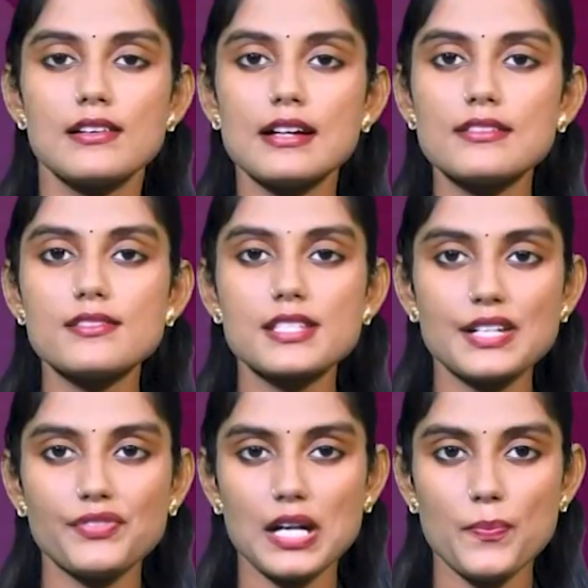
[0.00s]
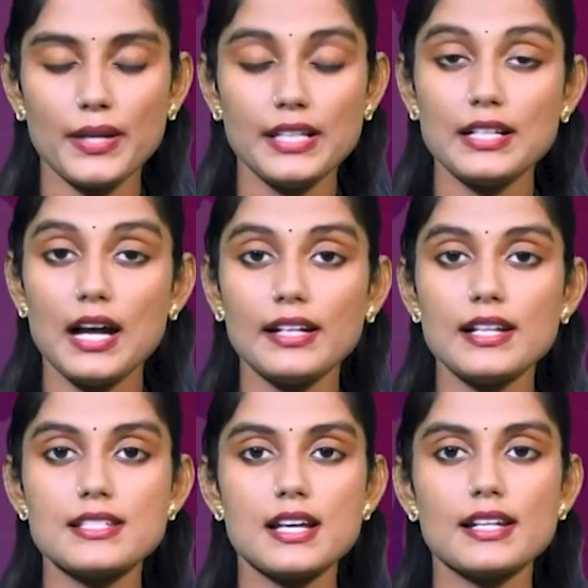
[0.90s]
డ్రగ్స్ సరఫరాపై
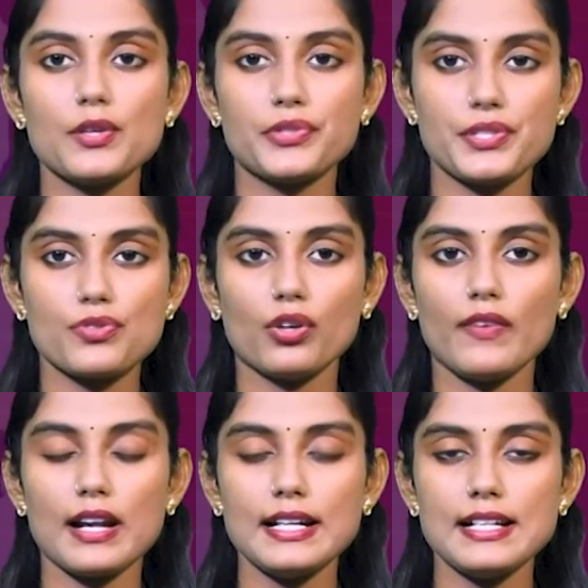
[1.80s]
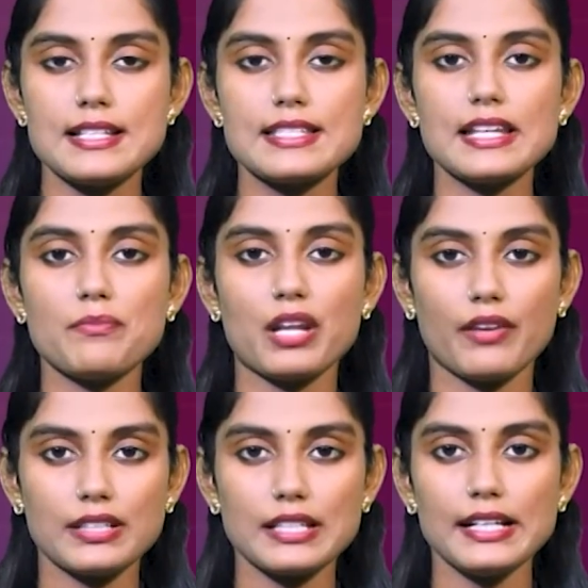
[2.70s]
కఠిన చర్యలు తీసుకోవాలని సీఎం
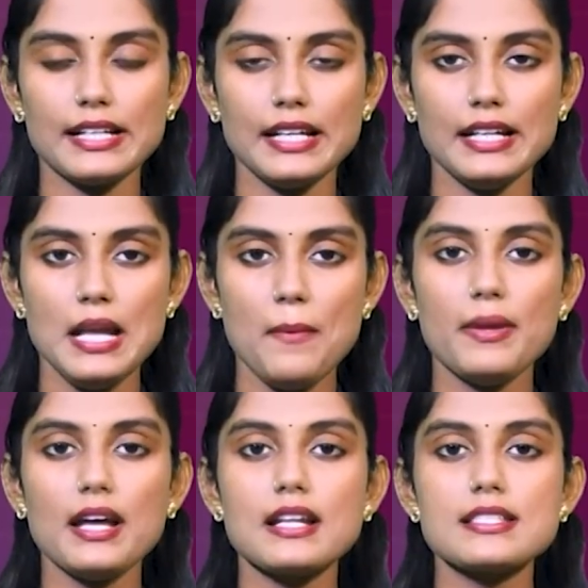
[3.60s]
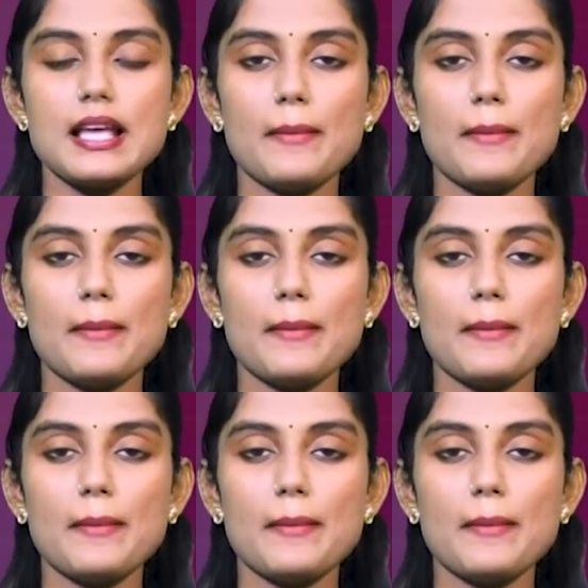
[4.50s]
రేవంత్ రెడ్డికి బీఆర్ఎస్